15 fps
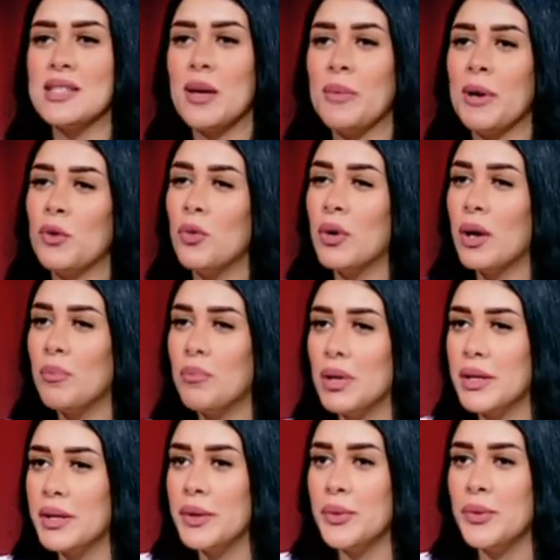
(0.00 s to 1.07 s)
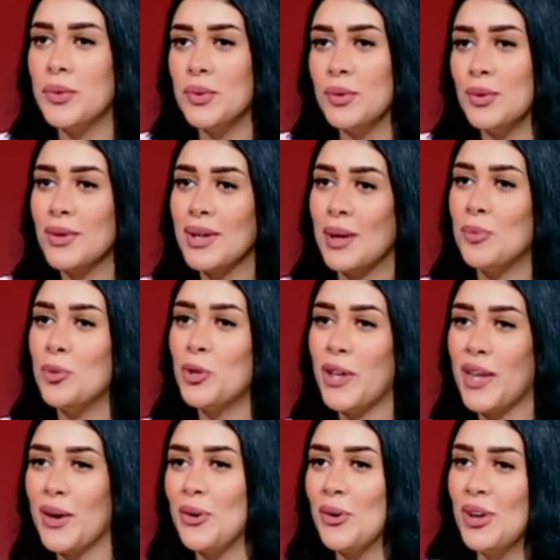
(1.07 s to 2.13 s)
آه. سمك وجمبري
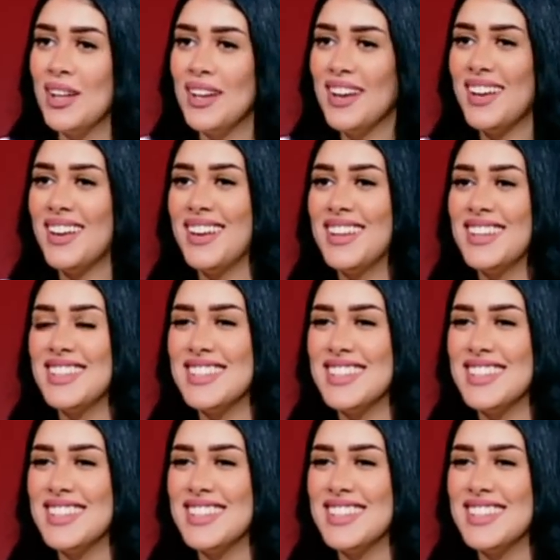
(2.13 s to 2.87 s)
وكابوريا اه طب كده انت